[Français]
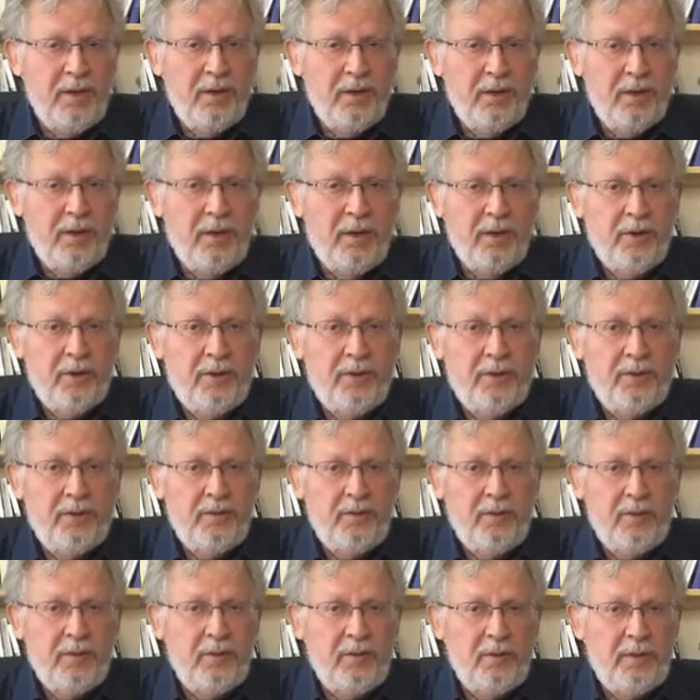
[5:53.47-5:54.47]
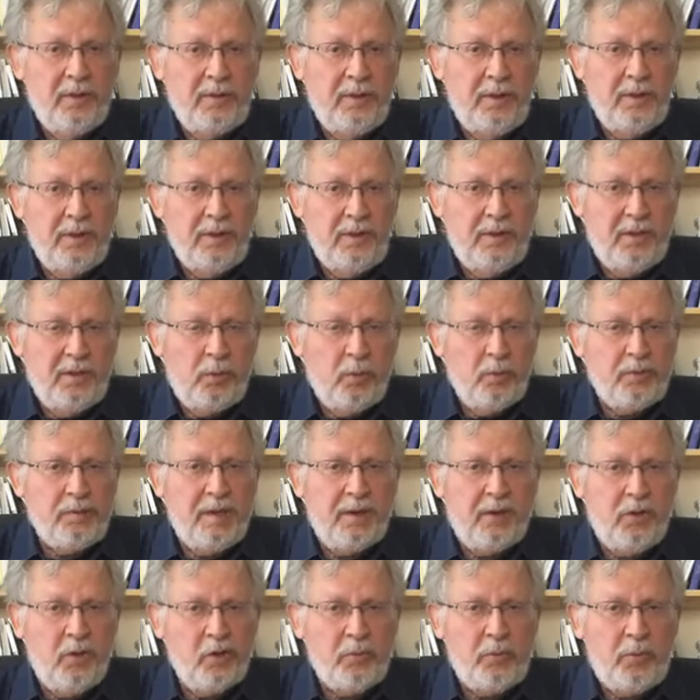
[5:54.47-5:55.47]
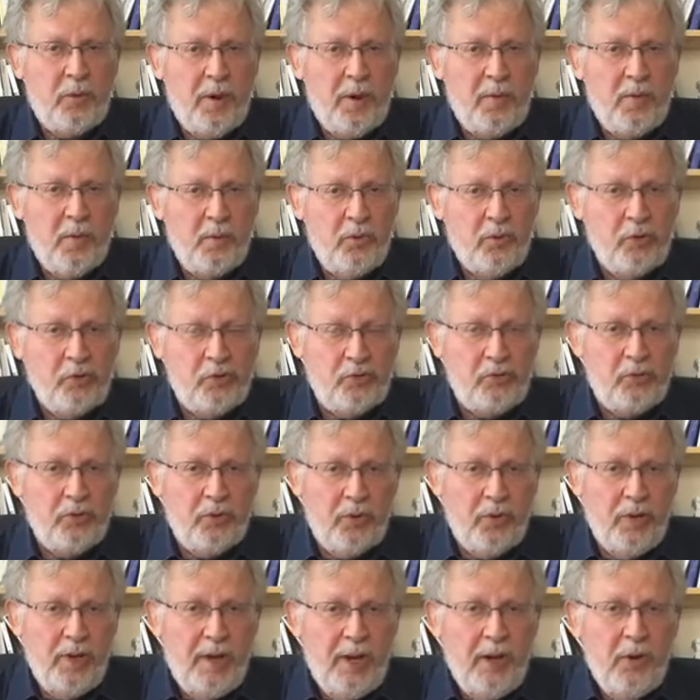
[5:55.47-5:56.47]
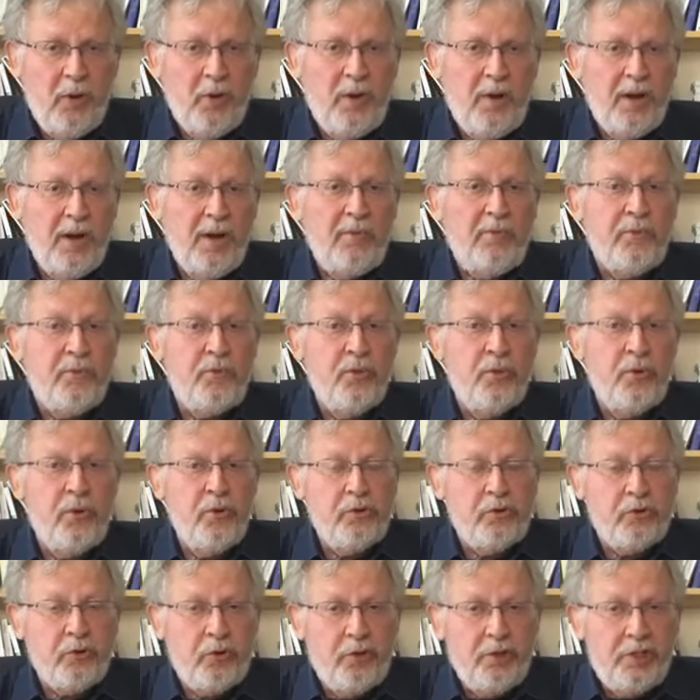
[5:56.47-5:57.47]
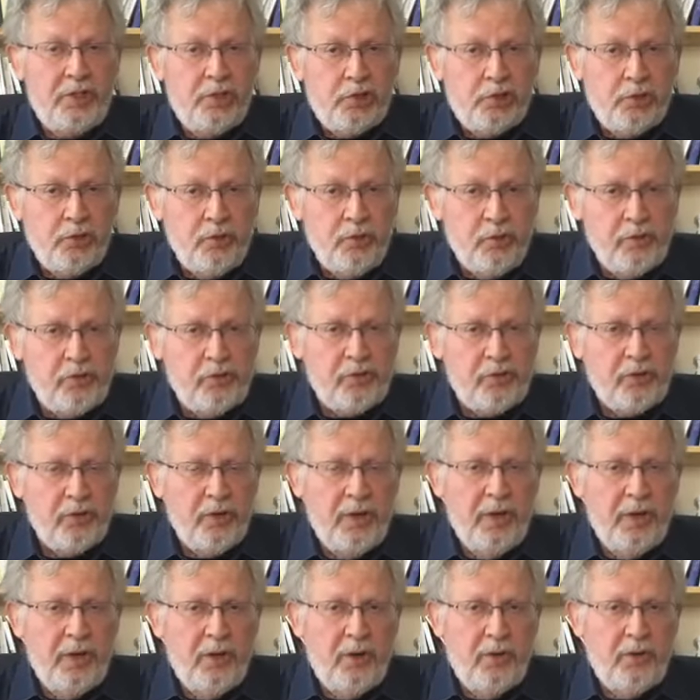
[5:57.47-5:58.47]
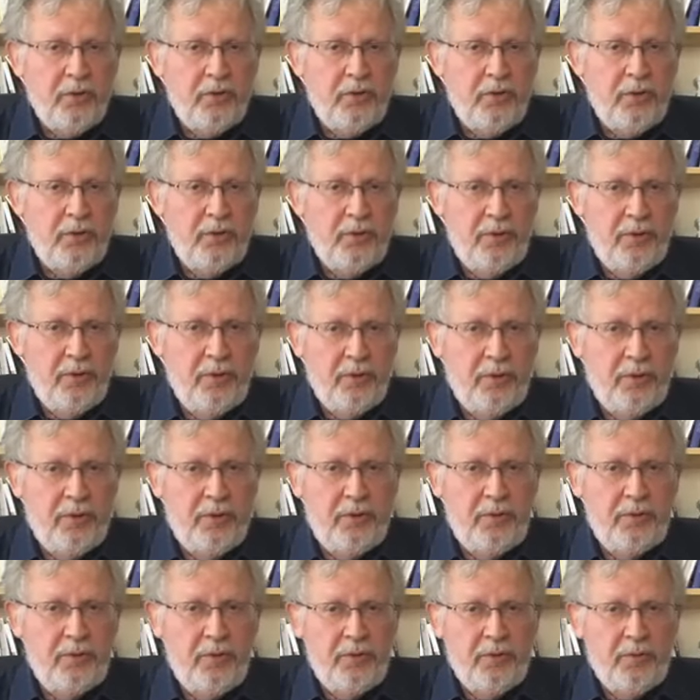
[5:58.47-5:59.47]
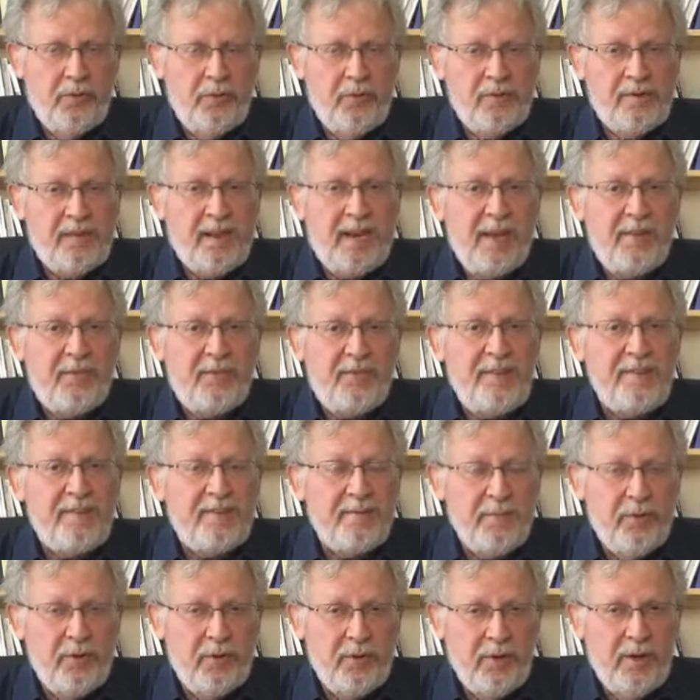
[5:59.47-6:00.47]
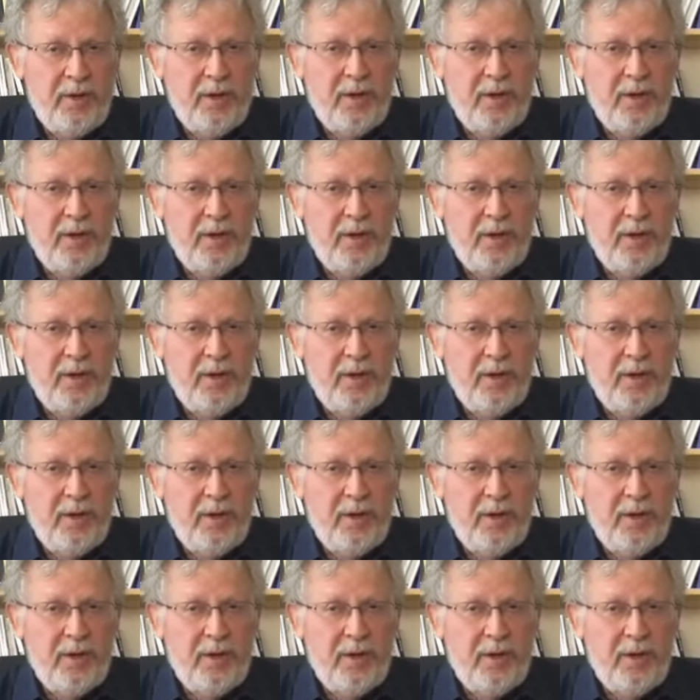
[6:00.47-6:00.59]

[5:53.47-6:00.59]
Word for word: des, conséquences probablement sur l'influence religieuse euh, euh, du salafisme